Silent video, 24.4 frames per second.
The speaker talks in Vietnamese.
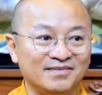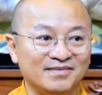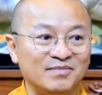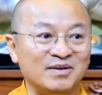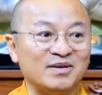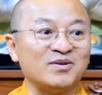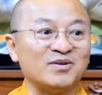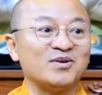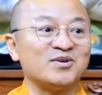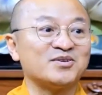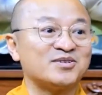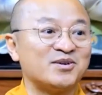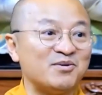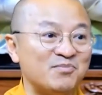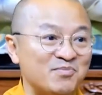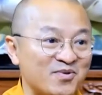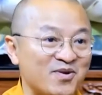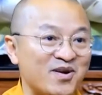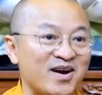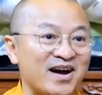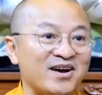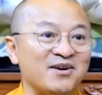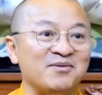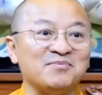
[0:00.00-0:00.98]
Mình còn sống
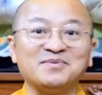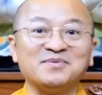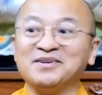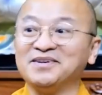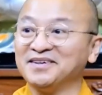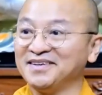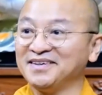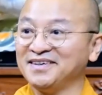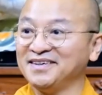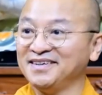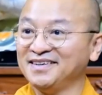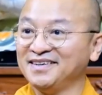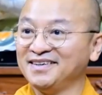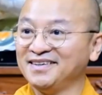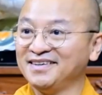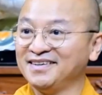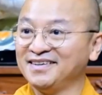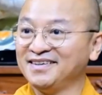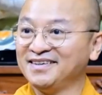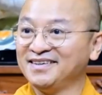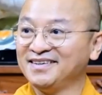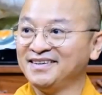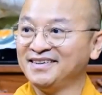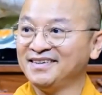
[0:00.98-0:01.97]
cũng ăn không được.
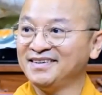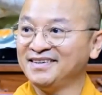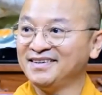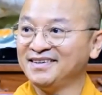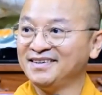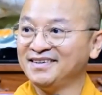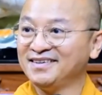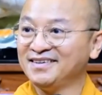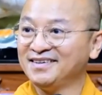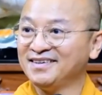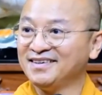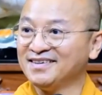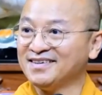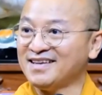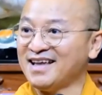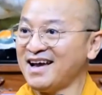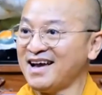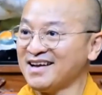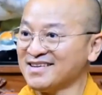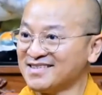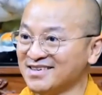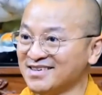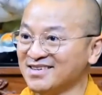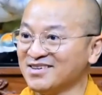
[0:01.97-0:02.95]

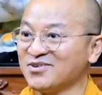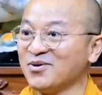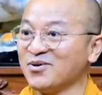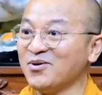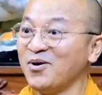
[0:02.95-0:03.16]
Giả sử